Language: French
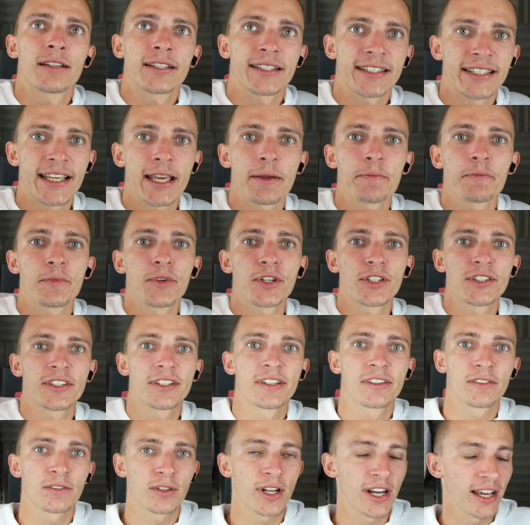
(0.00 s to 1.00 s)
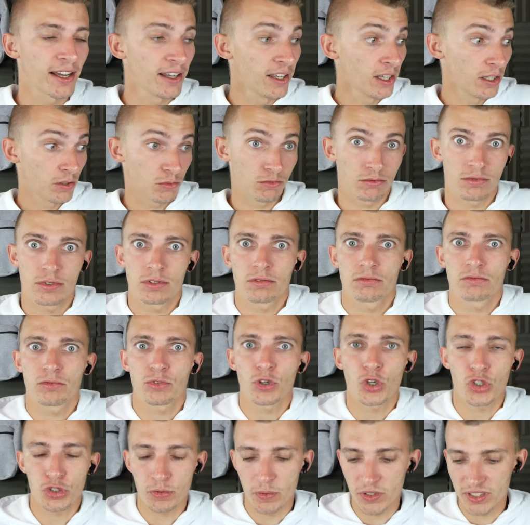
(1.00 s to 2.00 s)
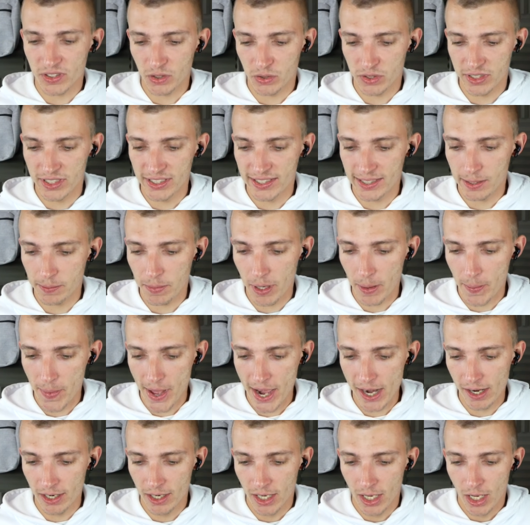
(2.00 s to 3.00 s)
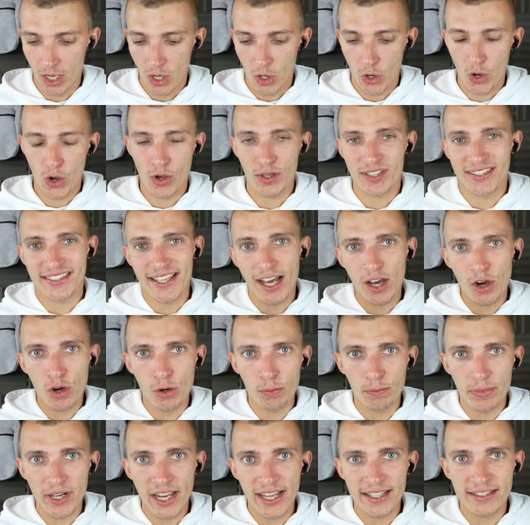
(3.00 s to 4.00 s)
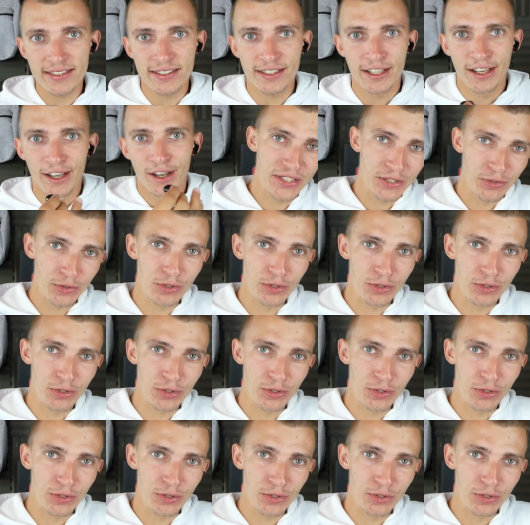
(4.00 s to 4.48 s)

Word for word: game mode. Voilà. Donc franchement ça aussi c'est pas mal. Euh, ça remplace piste